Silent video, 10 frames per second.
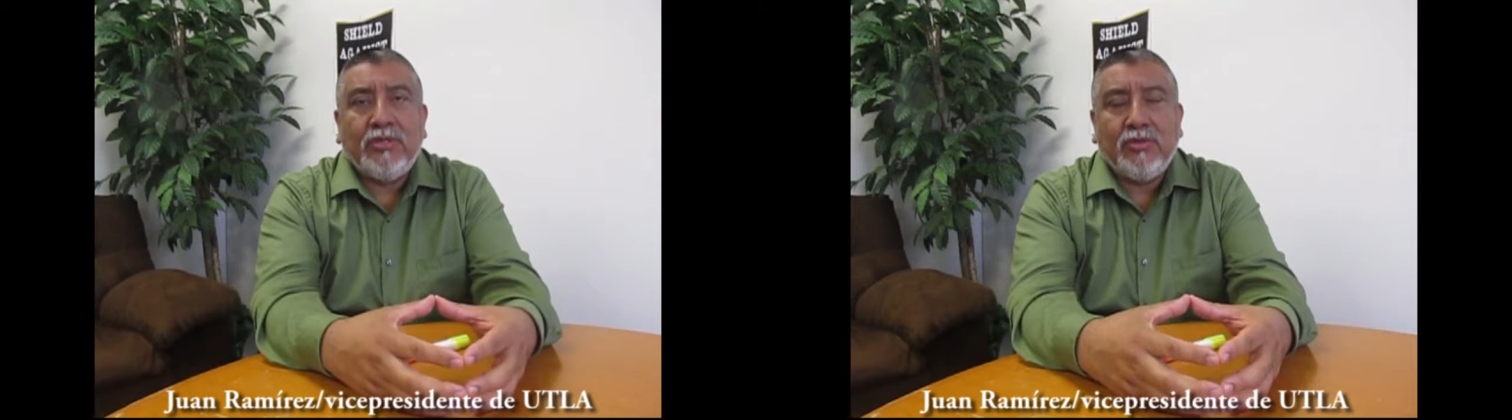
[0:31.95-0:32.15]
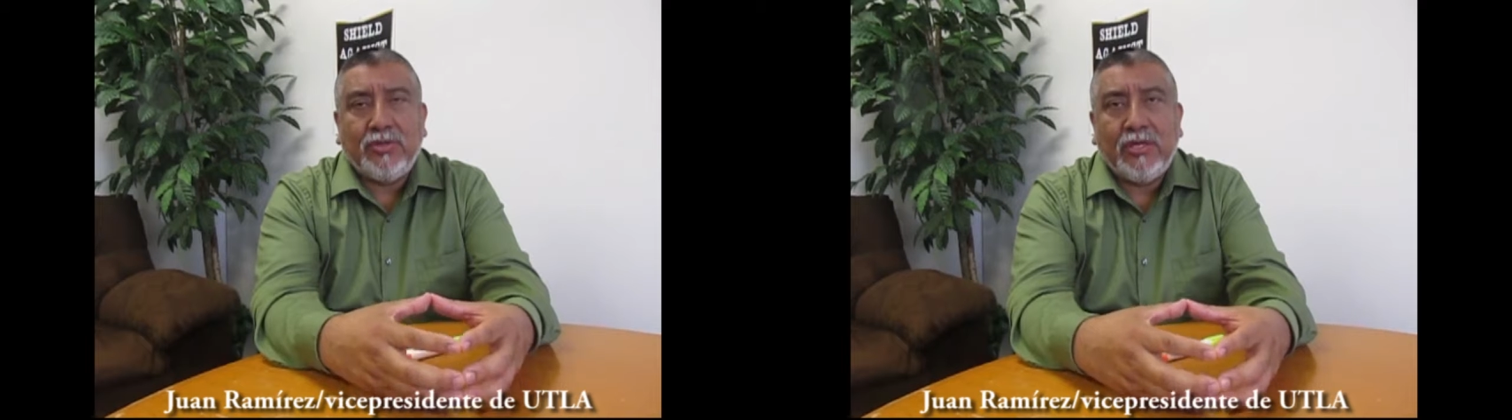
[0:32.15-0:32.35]

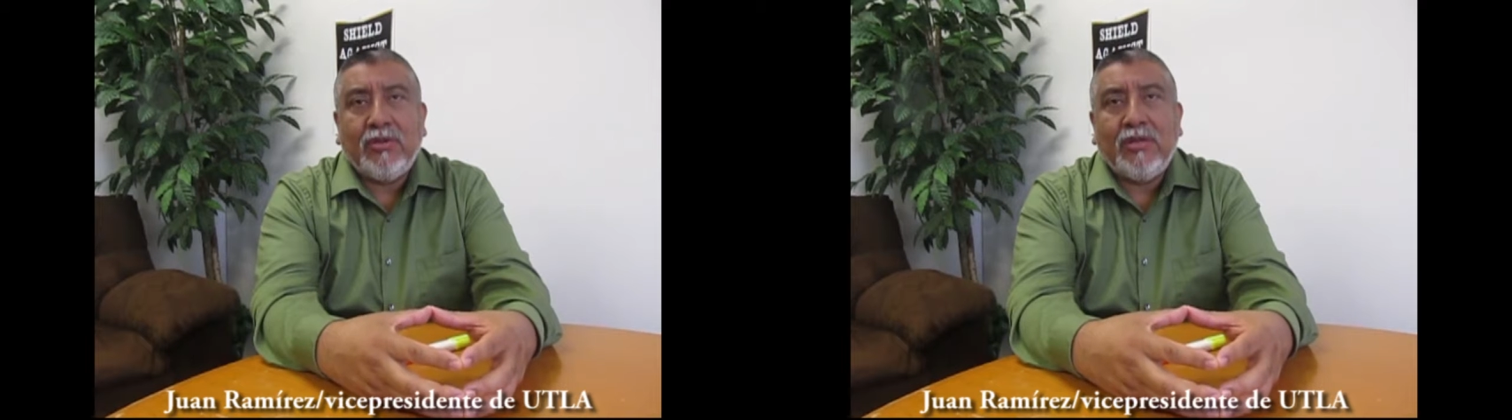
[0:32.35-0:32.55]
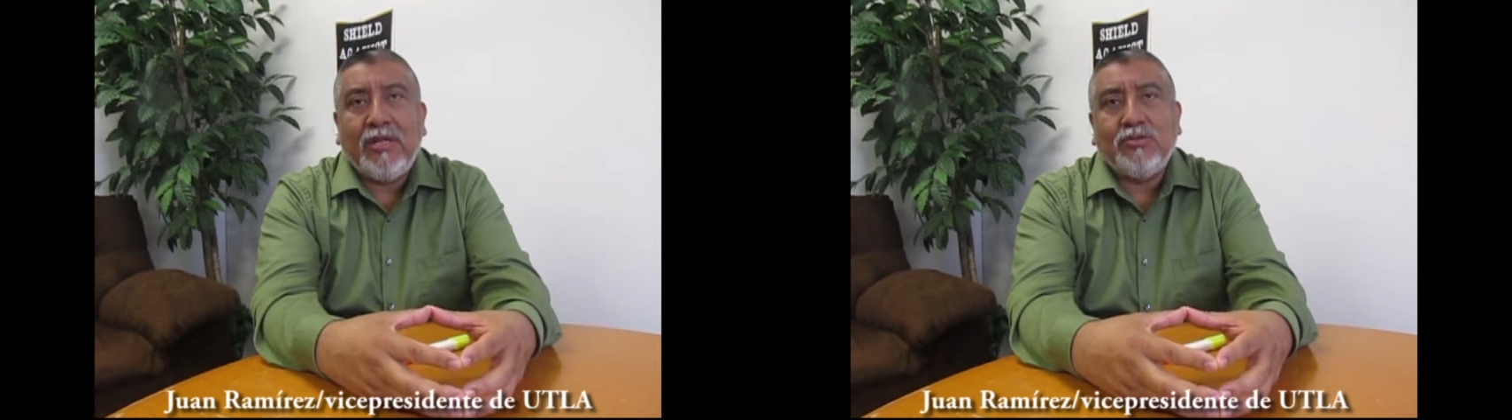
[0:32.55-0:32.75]

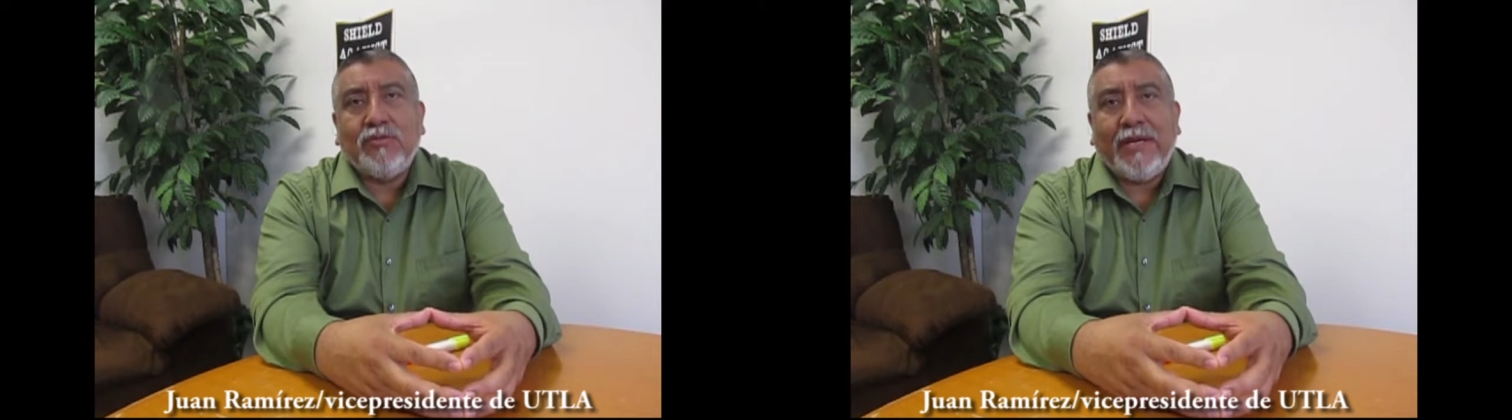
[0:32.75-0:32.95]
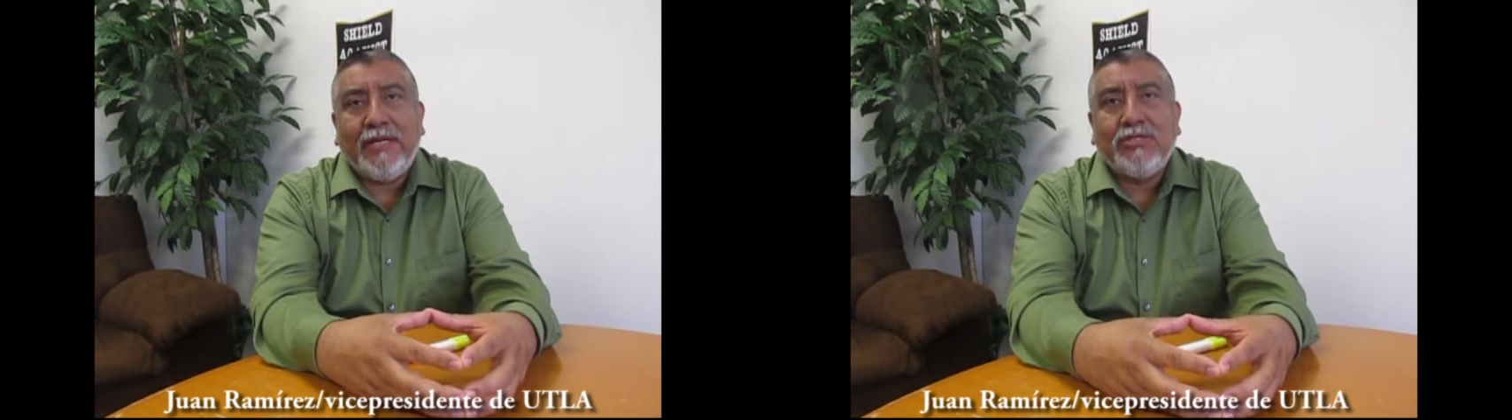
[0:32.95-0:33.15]
incluyendo el de los
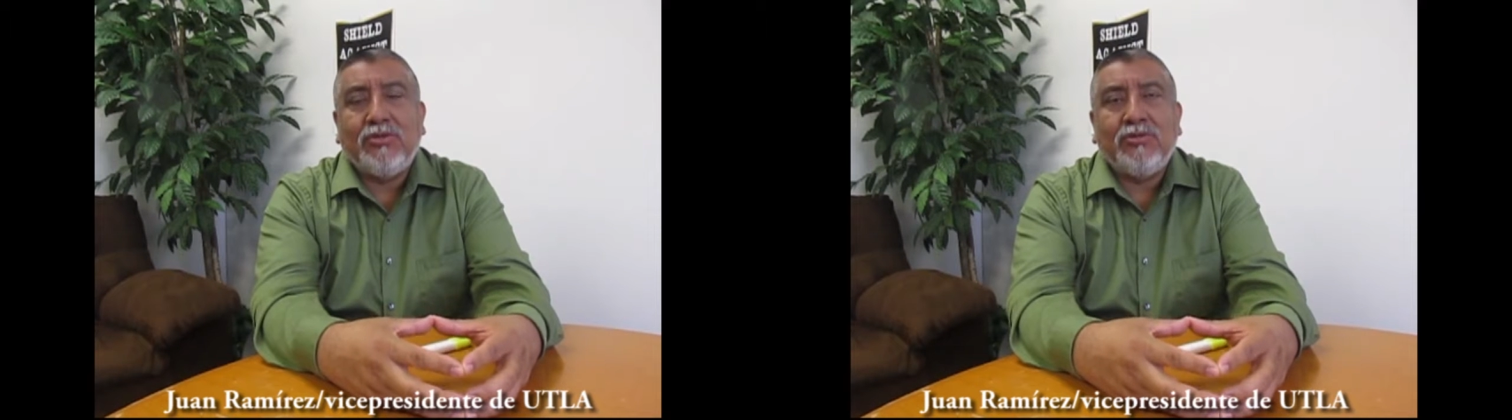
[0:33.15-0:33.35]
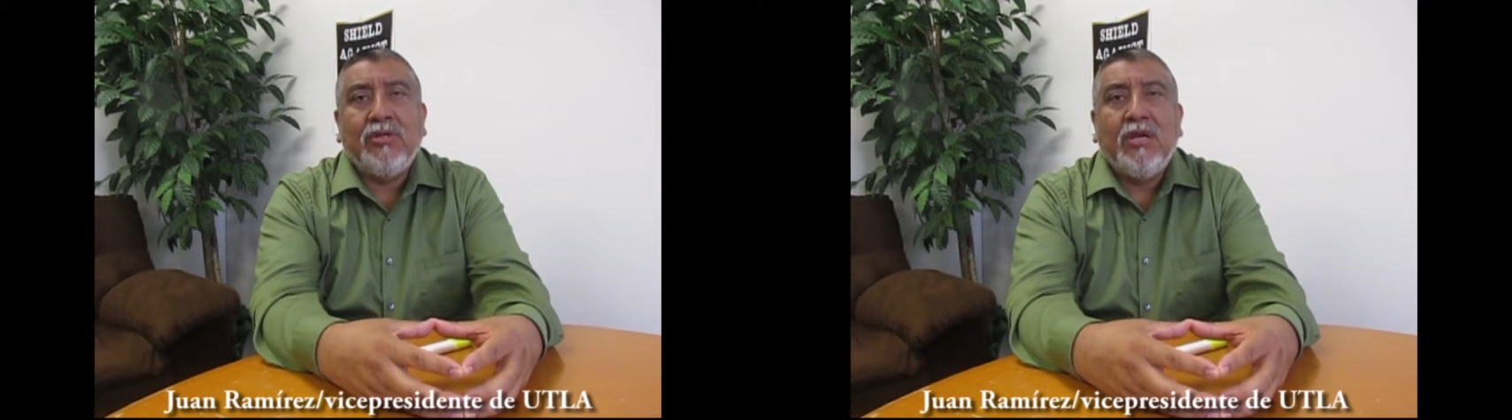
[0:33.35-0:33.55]

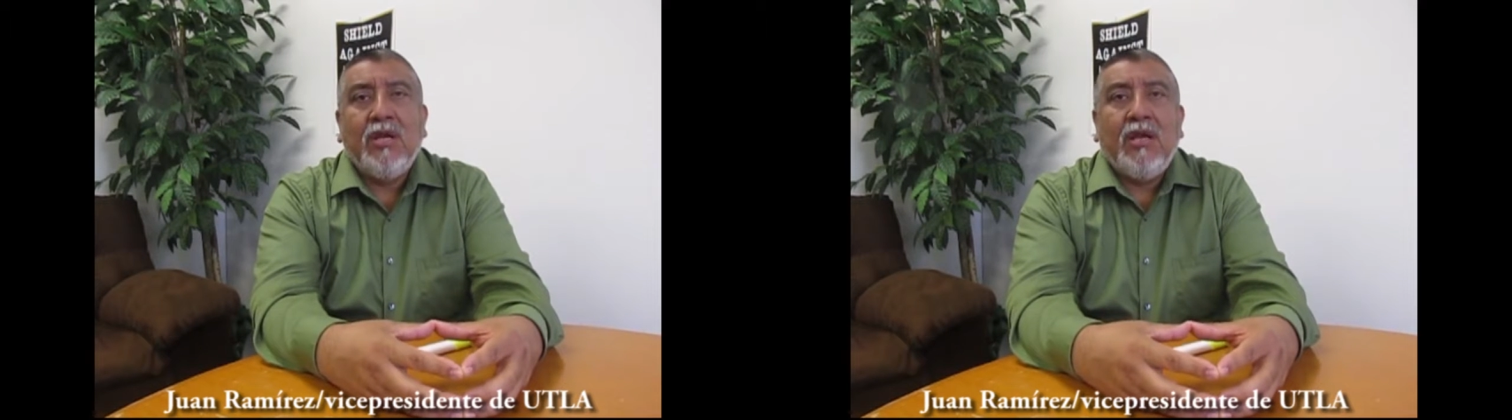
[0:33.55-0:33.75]
maestros,